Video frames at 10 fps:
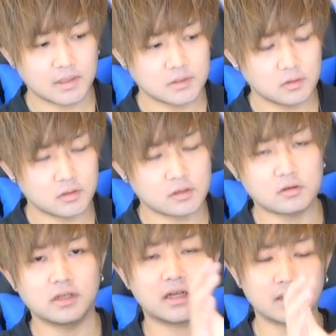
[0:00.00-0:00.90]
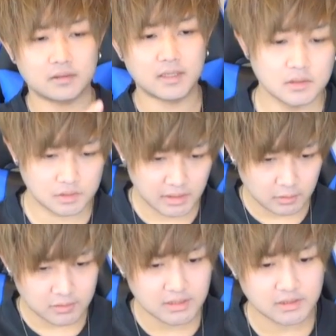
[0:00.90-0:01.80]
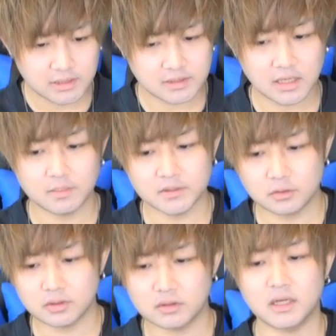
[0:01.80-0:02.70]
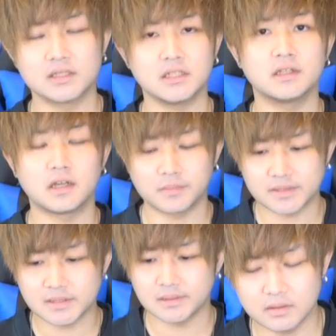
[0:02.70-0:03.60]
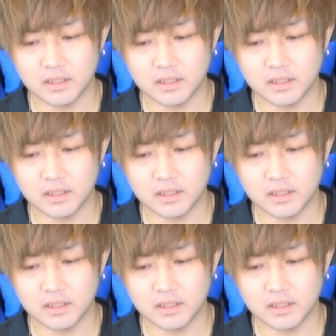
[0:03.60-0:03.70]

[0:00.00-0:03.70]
超究極に買ってスライドさせて使いましょうっていう感じになります。